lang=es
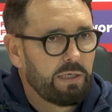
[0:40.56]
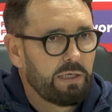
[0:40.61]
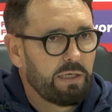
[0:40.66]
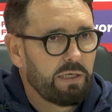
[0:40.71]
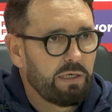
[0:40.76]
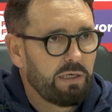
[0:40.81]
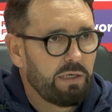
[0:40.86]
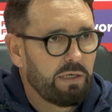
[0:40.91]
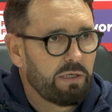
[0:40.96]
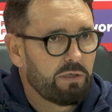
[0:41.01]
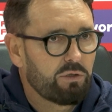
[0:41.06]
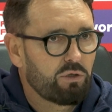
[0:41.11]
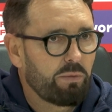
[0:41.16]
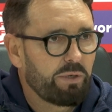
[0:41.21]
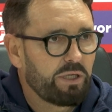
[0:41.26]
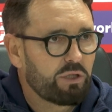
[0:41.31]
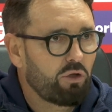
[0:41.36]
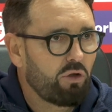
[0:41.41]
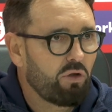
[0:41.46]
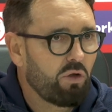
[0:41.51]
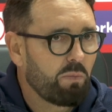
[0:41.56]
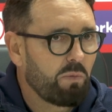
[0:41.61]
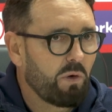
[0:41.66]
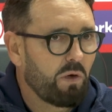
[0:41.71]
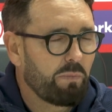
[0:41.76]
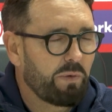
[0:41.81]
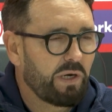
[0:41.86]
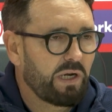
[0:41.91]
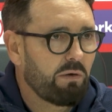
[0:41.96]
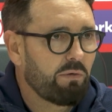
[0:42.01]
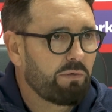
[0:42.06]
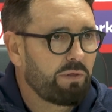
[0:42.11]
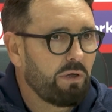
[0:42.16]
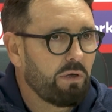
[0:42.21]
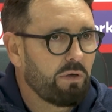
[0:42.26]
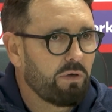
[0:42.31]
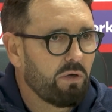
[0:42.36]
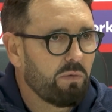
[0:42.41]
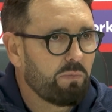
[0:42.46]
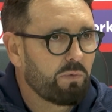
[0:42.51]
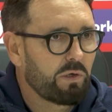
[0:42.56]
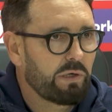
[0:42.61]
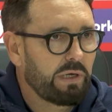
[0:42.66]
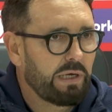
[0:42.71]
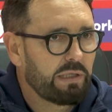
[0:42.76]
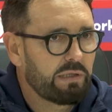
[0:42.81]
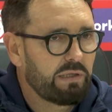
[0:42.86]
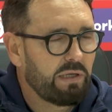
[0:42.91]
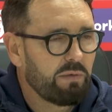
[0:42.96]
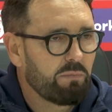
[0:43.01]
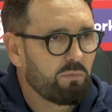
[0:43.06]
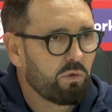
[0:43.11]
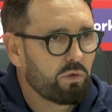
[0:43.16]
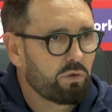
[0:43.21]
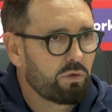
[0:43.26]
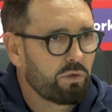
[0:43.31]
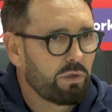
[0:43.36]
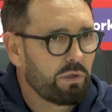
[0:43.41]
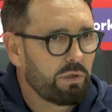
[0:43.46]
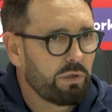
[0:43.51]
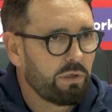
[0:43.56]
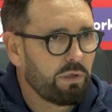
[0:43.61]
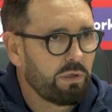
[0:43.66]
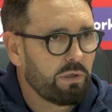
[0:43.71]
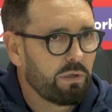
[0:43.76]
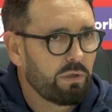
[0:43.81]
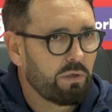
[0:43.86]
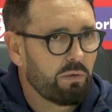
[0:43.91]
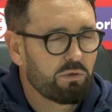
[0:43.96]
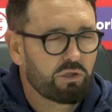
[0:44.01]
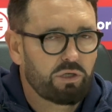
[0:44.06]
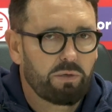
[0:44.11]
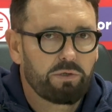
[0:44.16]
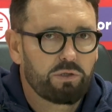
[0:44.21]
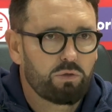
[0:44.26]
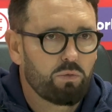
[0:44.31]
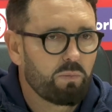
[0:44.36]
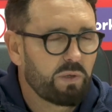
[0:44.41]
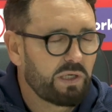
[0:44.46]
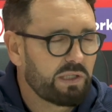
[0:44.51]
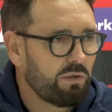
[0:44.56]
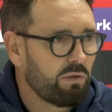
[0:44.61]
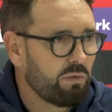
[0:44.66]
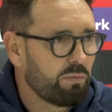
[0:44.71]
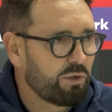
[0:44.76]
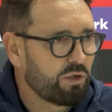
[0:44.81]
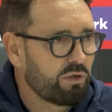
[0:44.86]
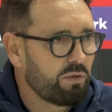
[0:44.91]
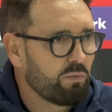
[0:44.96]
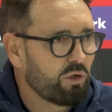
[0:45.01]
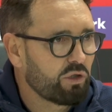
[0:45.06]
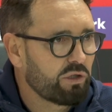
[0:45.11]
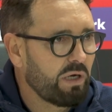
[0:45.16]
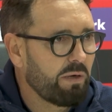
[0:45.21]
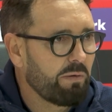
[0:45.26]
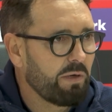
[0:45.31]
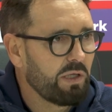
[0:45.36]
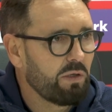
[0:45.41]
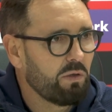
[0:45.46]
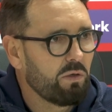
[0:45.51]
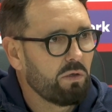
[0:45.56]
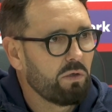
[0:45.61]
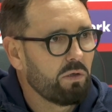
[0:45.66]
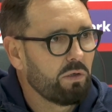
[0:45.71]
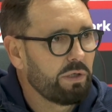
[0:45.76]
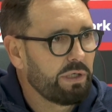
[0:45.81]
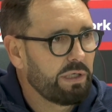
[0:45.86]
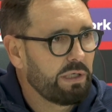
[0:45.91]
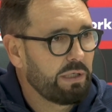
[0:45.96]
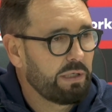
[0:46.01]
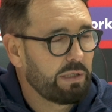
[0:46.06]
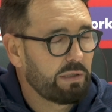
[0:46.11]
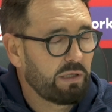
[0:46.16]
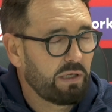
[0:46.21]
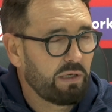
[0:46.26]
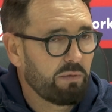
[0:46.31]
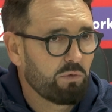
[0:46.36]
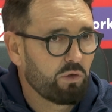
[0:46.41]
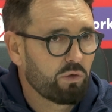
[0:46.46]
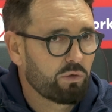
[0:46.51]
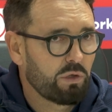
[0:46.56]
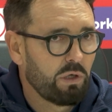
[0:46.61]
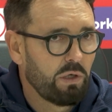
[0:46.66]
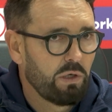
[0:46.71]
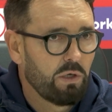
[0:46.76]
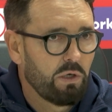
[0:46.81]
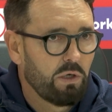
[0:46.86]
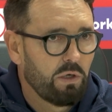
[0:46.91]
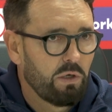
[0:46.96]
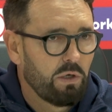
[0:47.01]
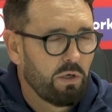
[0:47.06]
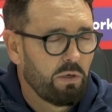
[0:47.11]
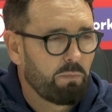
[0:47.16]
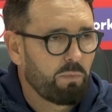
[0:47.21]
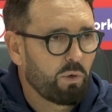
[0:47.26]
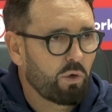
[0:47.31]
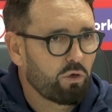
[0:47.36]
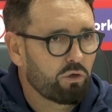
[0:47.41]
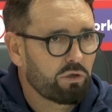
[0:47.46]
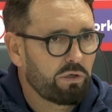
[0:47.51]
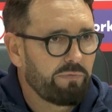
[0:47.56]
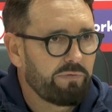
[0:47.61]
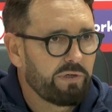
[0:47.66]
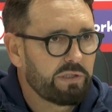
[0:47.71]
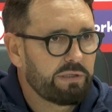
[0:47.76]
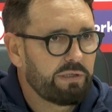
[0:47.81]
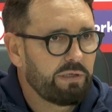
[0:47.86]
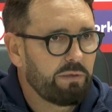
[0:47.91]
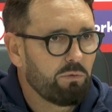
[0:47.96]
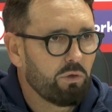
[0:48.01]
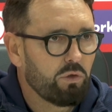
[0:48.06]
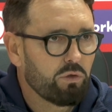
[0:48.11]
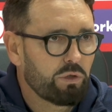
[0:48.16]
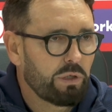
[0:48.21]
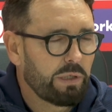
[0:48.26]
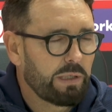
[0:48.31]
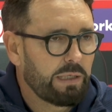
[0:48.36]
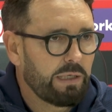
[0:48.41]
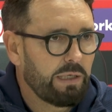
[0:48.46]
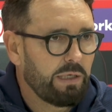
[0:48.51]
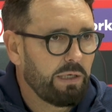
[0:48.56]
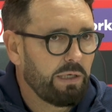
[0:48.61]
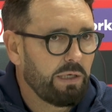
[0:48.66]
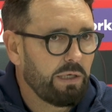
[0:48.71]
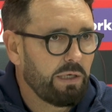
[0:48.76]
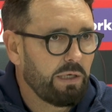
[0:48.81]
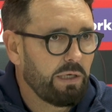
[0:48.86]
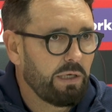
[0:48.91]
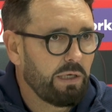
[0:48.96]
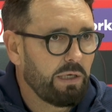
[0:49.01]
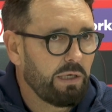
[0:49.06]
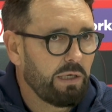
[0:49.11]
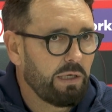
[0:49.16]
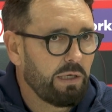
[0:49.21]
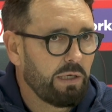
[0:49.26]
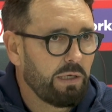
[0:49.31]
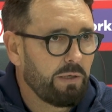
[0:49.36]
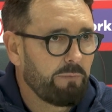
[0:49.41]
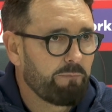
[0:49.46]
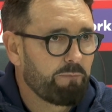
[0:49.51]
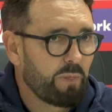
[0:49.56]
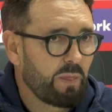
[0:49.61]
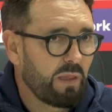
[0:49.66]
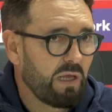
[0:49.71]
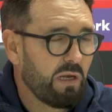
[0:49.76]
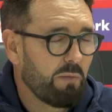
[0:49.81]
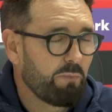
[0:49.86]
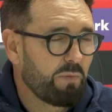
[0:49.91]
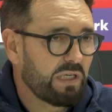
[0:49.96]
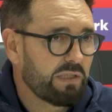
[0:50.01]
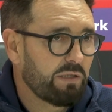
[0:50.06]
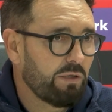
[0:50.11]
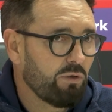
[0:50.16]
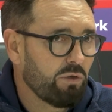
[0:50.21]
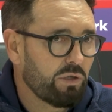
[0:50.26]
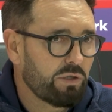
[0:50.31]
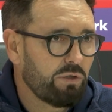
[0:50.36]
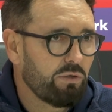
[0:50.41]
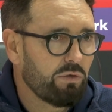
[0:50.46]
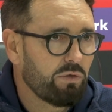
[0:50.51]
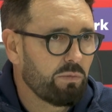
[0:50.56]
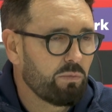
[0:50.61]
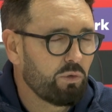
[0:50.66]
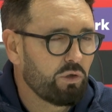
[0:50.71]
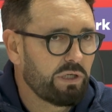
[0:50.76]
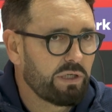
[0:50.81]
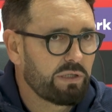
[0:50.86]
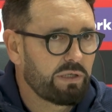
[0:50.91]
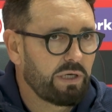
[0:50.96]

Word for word: Eh, sobre todo por precaución, ¿no? porque tenemos, eh, como sabéis, un partido el próximo sábado y tenemos pocos efectivos y el partido ha sido de mucha